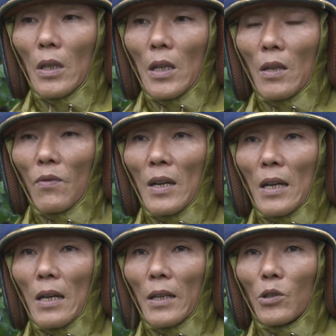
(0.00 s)
à,
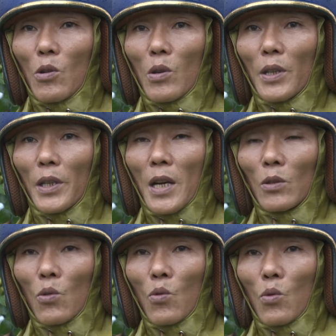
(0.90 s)
và là do cái đặc
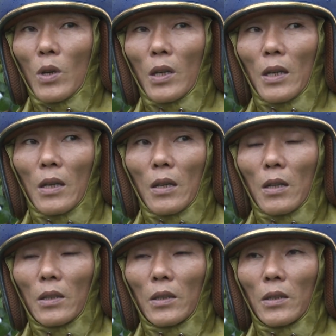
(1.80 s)
thù
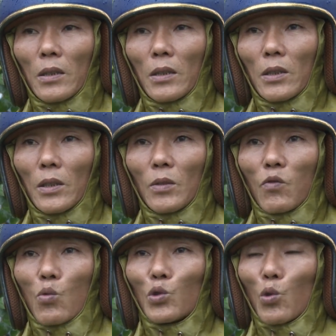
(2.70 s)
là cái cái, cái
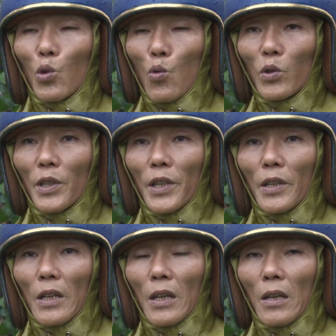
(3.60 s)
vùng rụt lũ cho
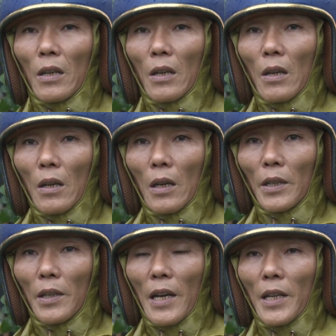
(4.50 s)
nên là
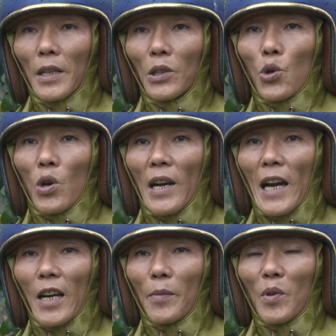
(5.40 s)
hiện nay cái thương
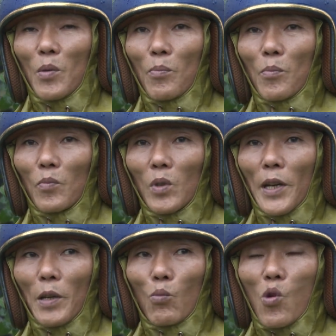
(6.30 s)
lãi mà
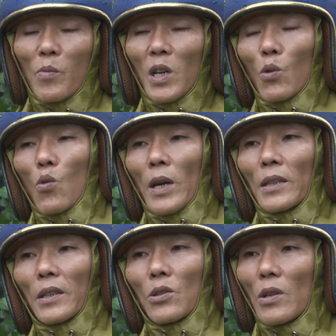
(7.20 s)
đến mùa mưa lũ ấy
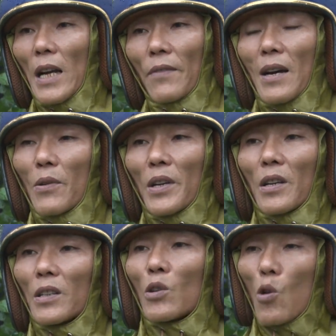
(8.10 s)
thì thương lãi vào đấy
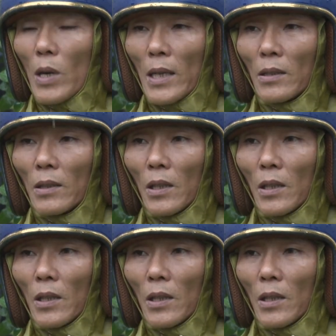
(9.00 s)
là rất khó khăn.